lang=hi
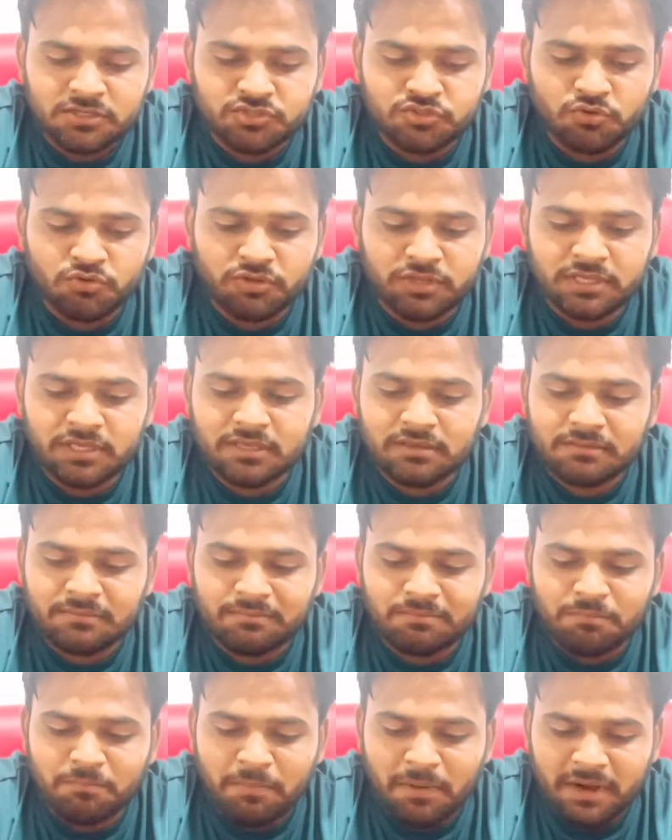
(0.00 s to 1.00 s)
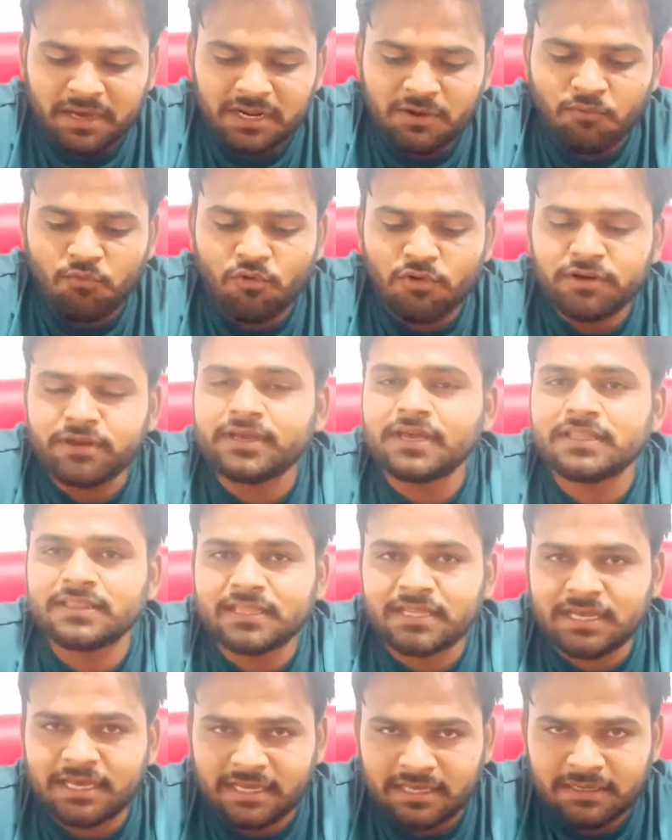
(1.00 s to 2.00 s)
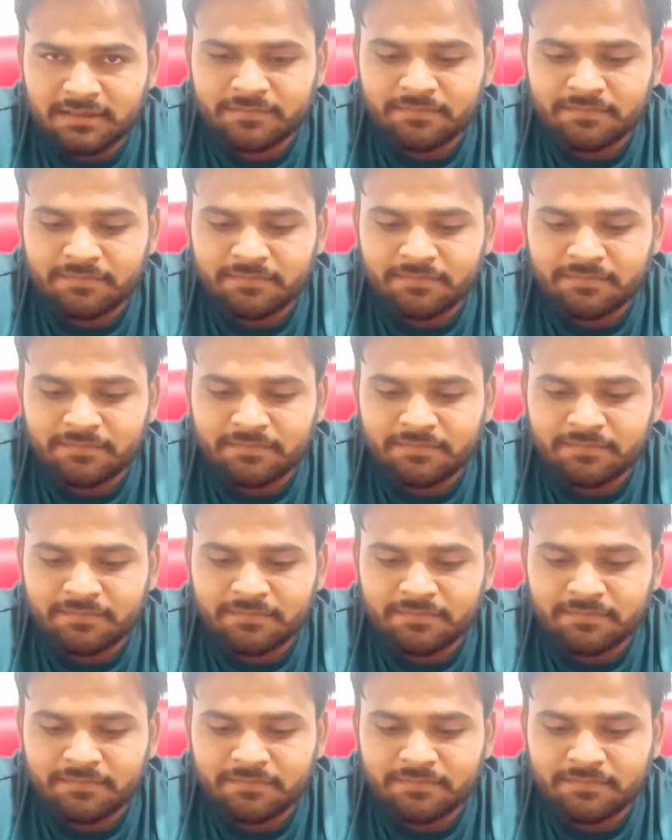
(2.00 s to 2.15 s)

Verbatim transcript: जो कि 12 वोल्ट के अंदर है